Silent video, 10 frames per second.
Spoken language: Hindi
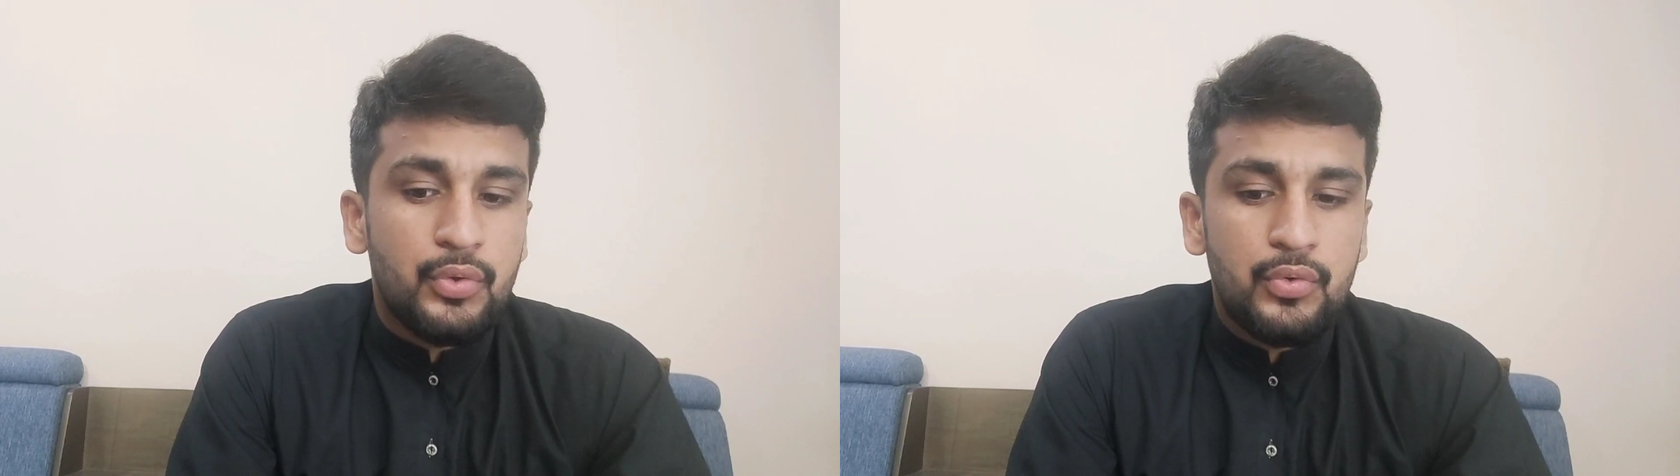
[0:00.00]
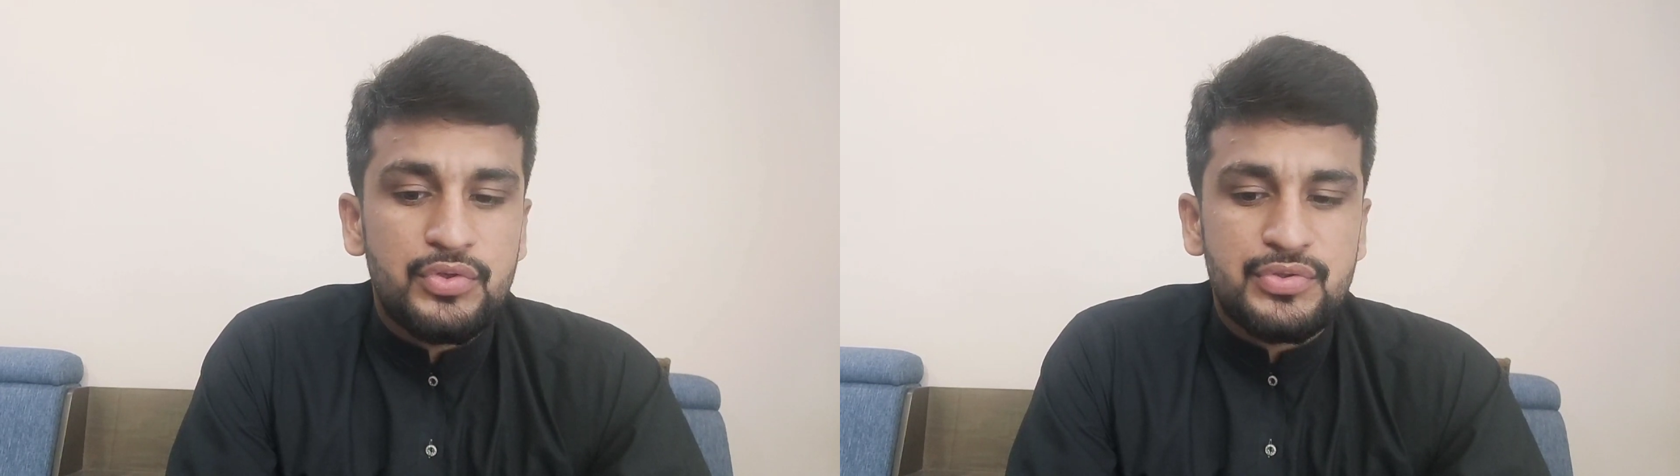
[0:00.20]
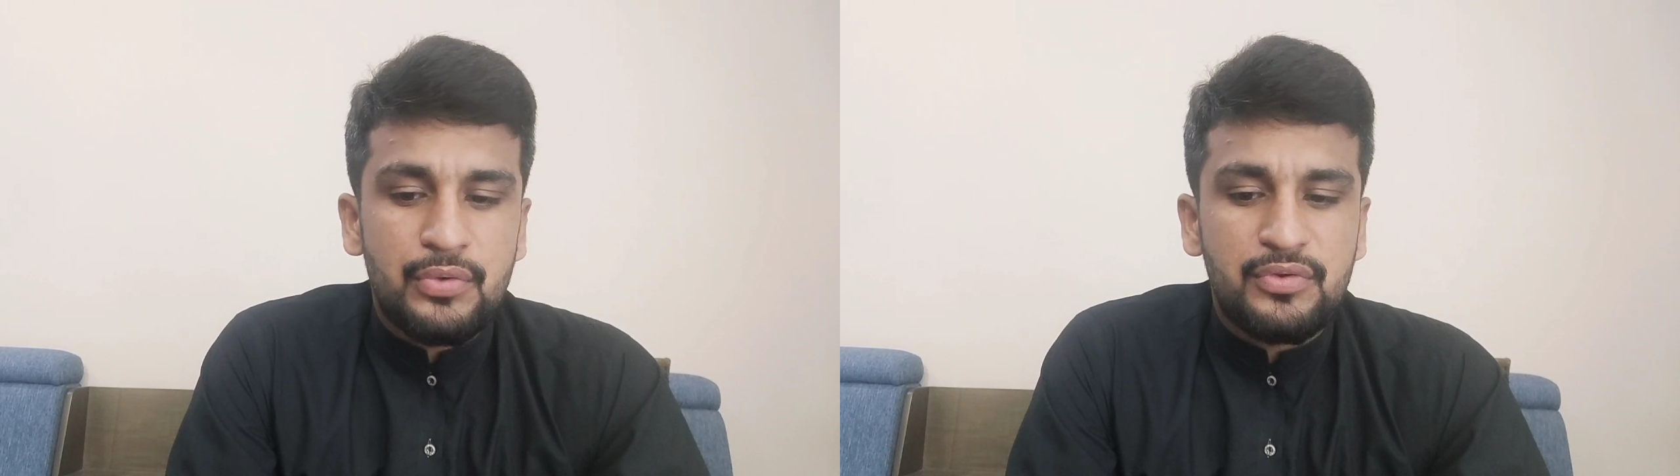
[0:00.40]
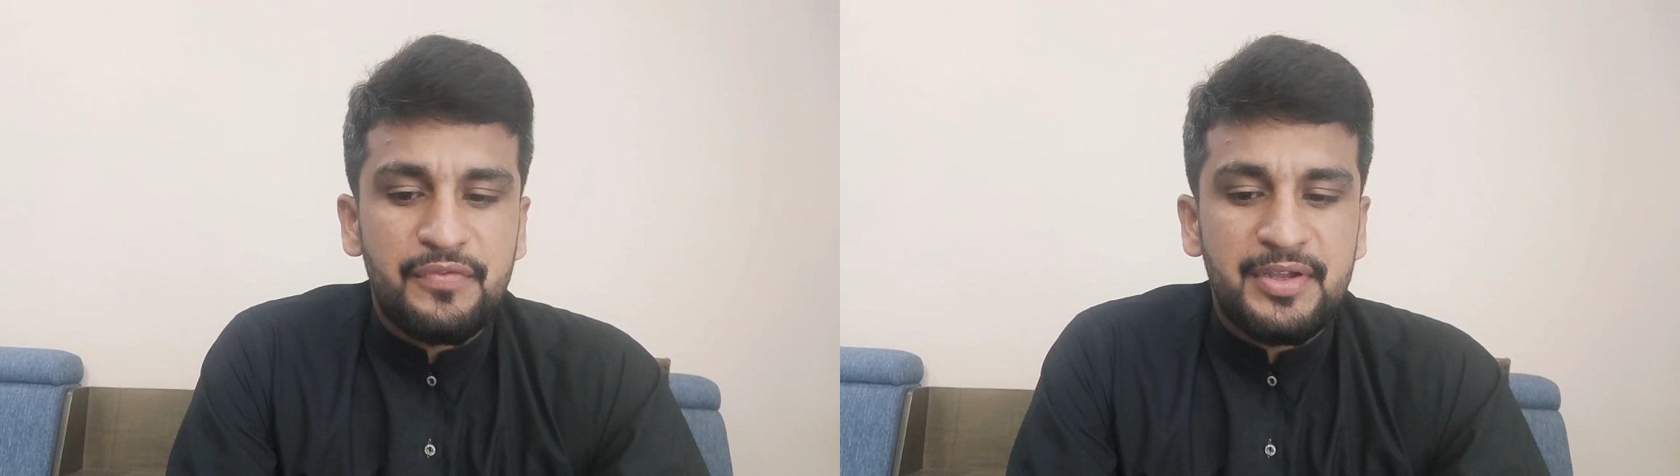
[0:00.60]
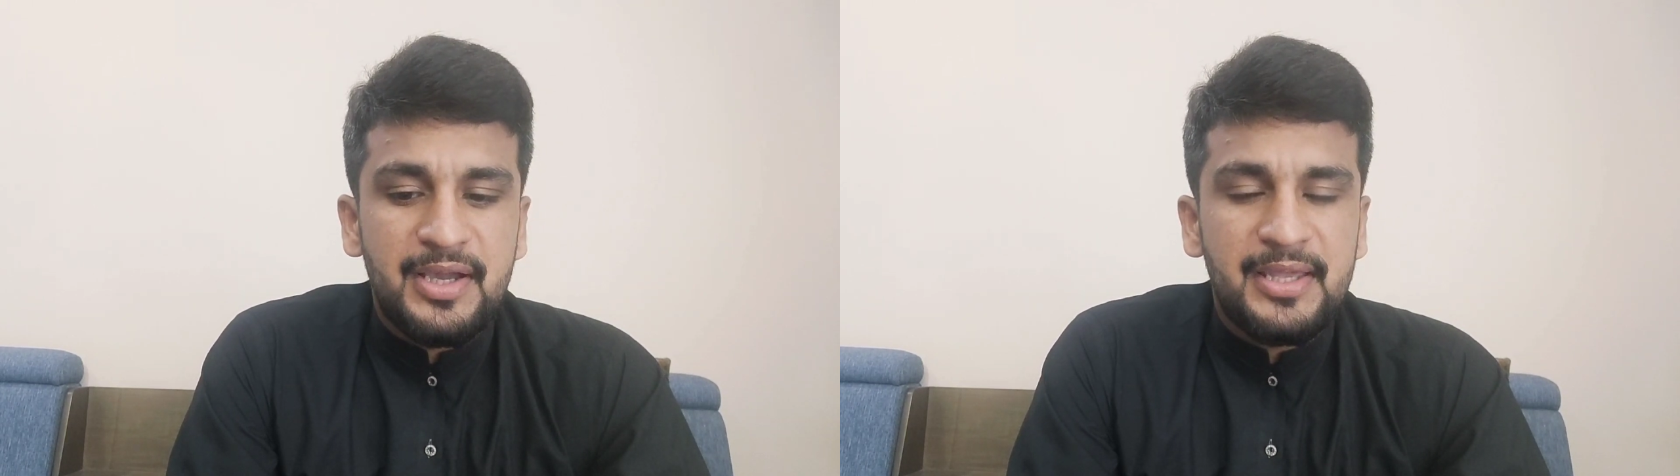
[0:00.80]
तो साउथ
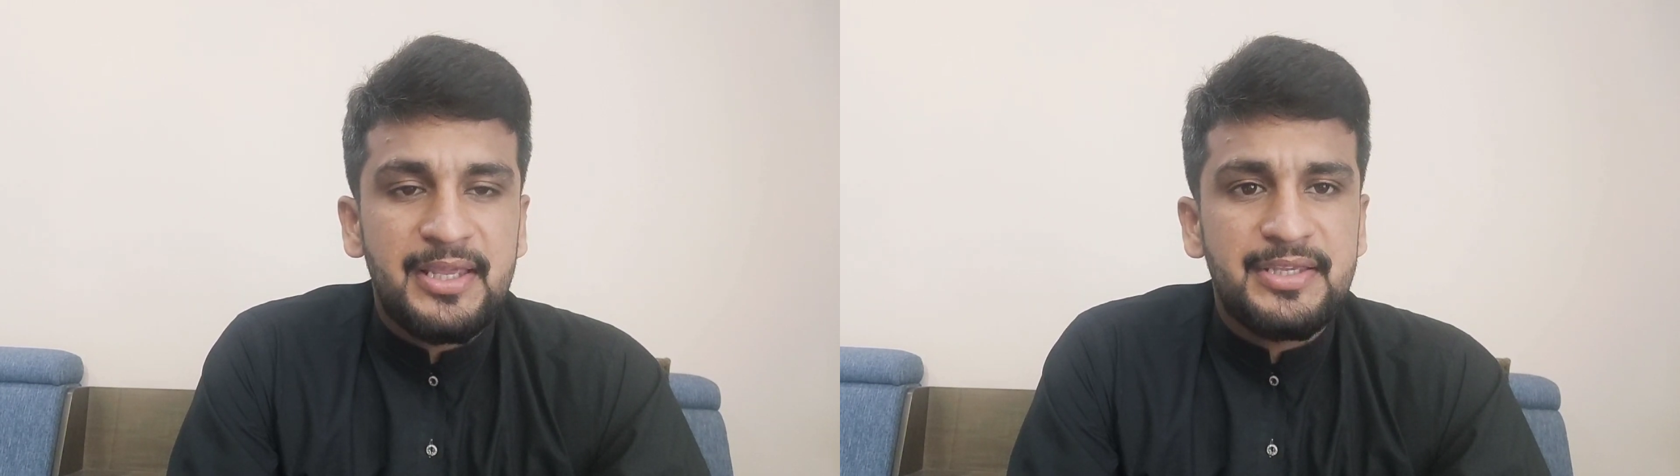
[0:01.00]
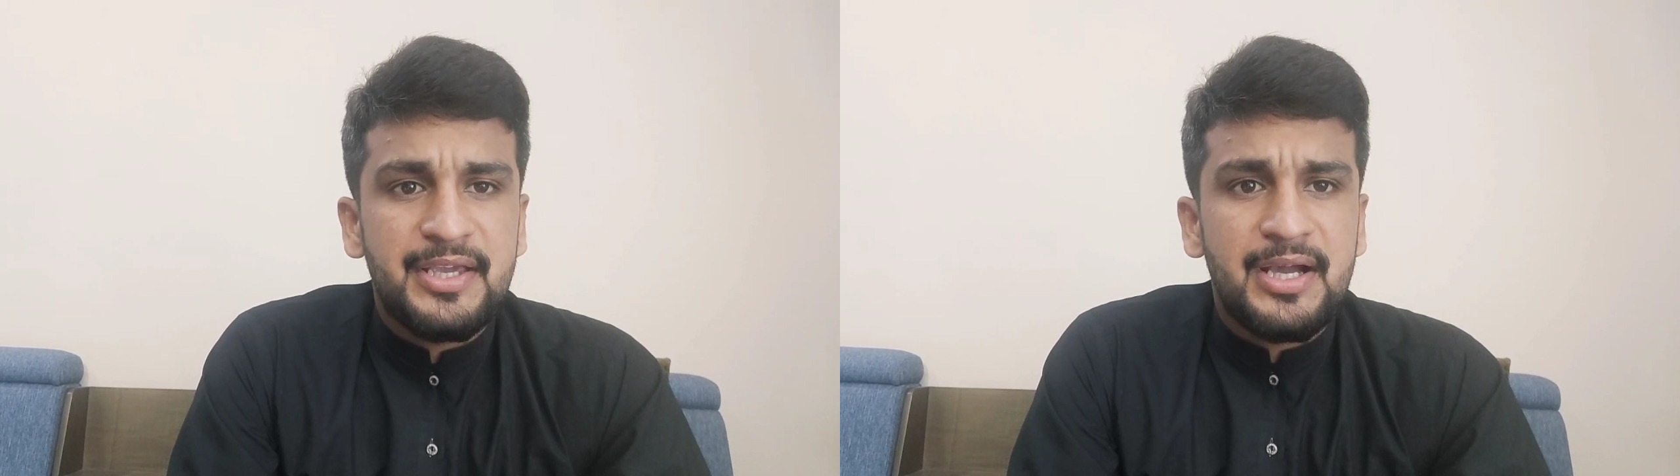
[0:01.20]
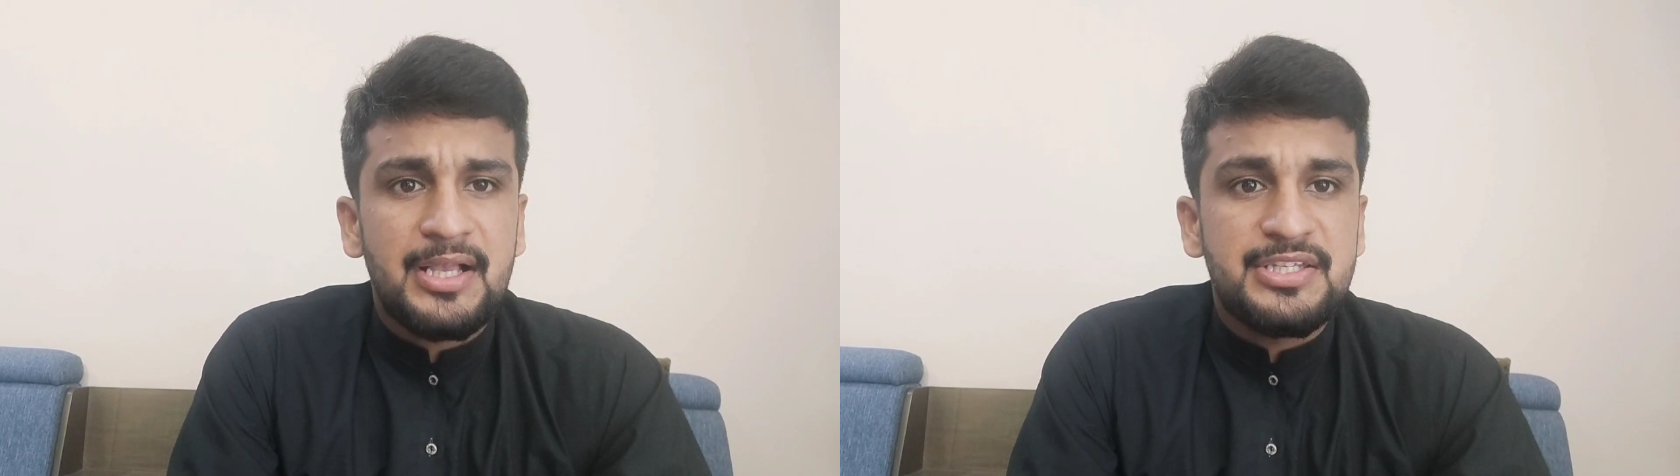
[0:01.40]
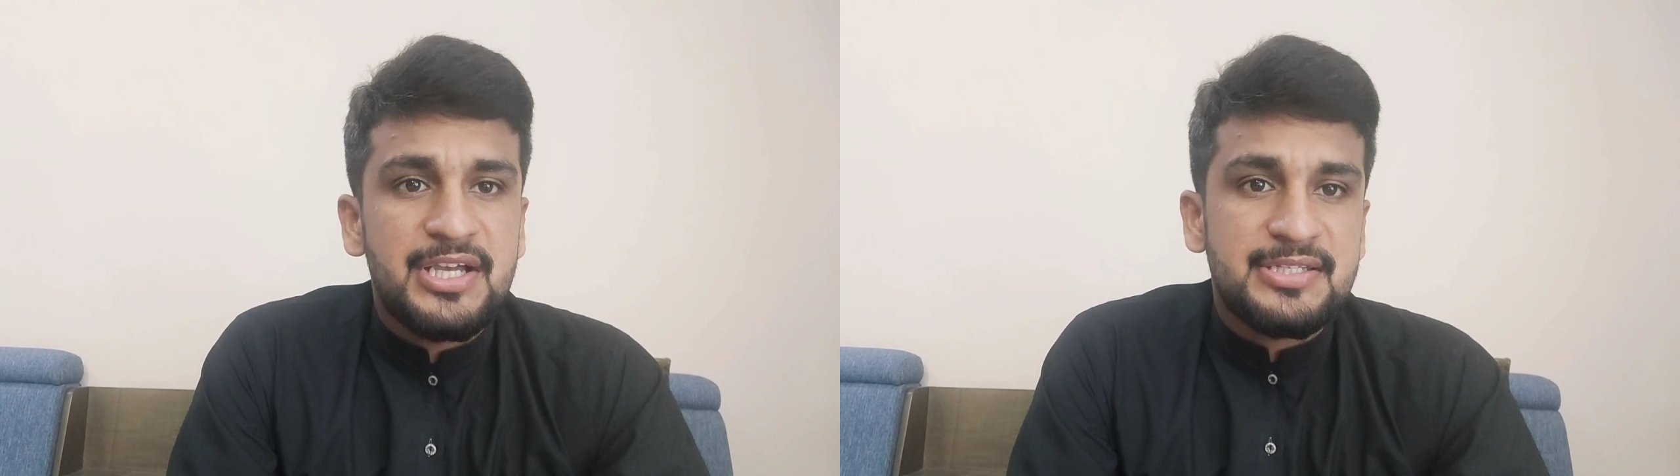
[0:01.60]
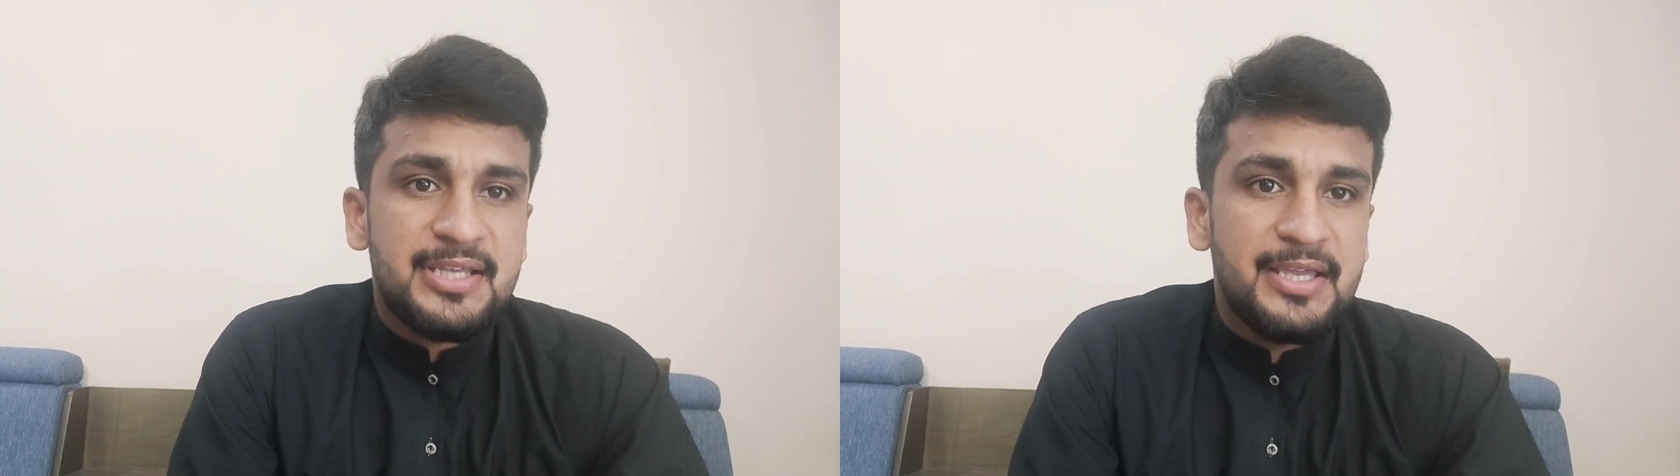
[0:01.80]
अफ्रीका के लिए ये एक
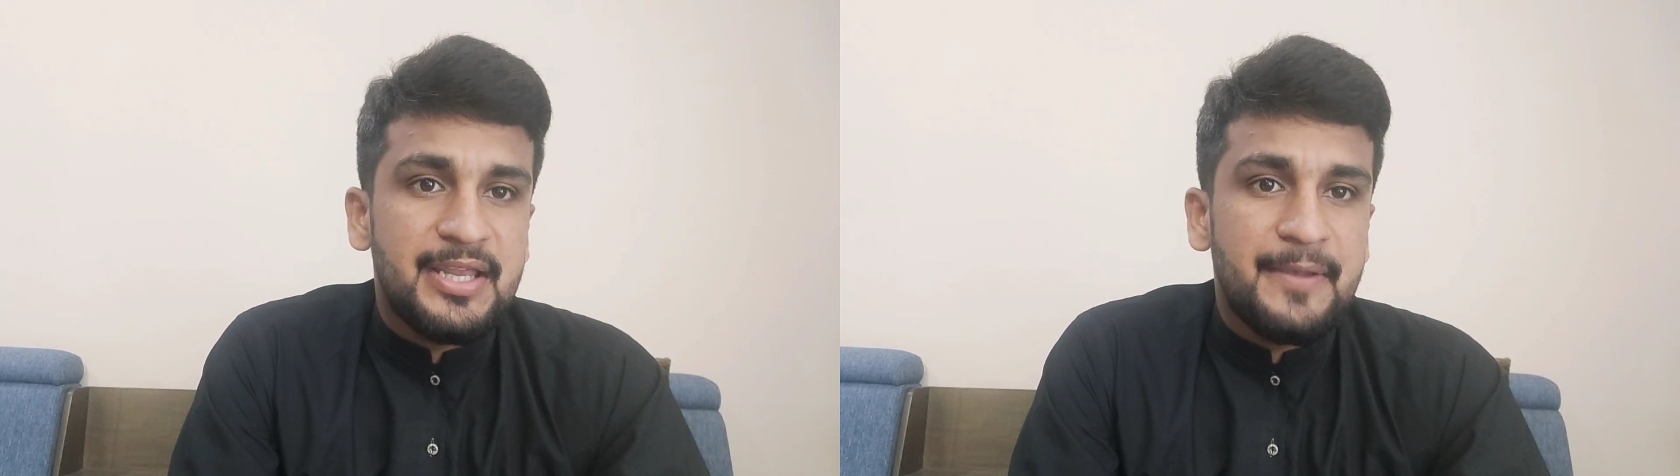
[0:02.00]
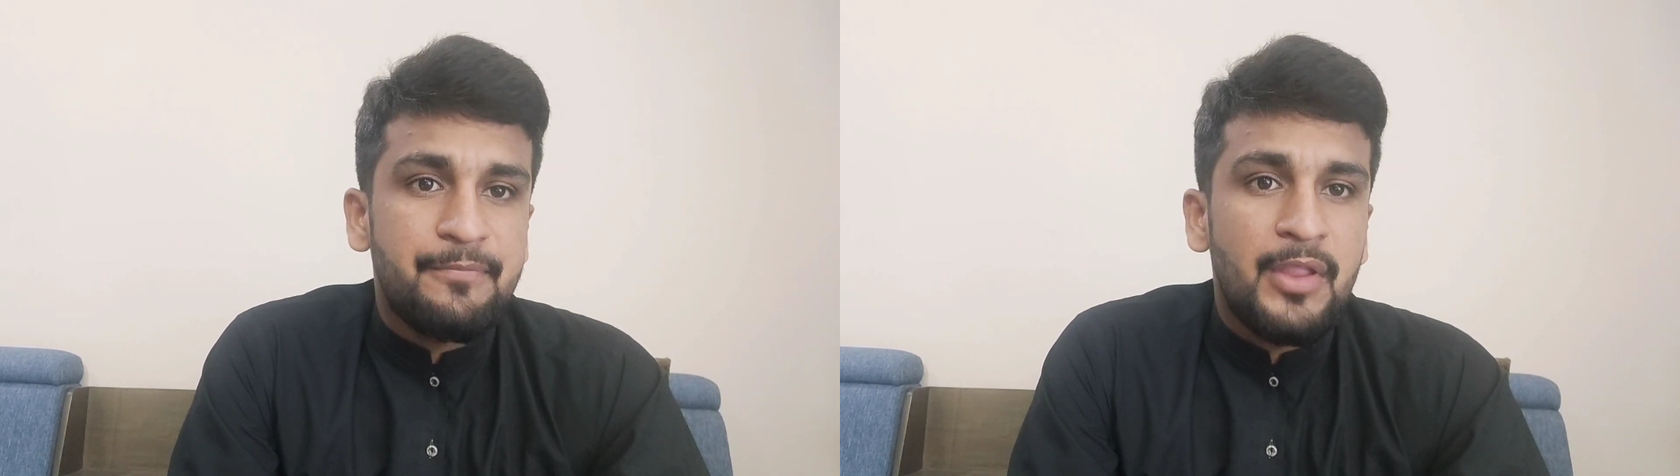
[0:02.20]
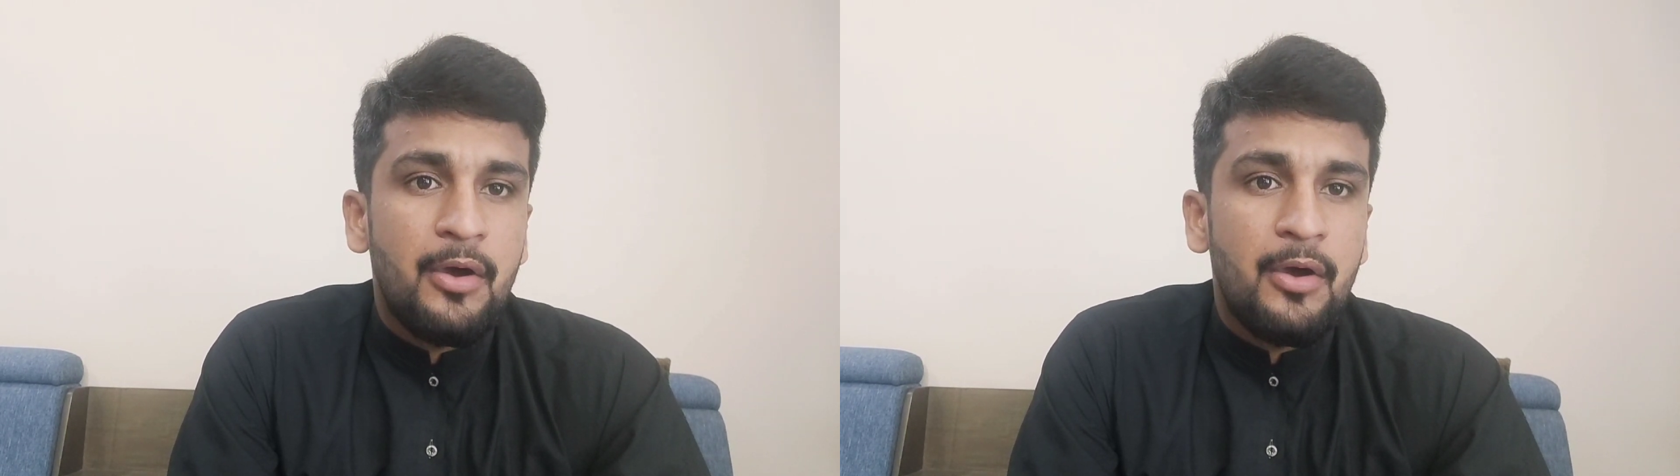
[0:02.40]
अच्छा साइन है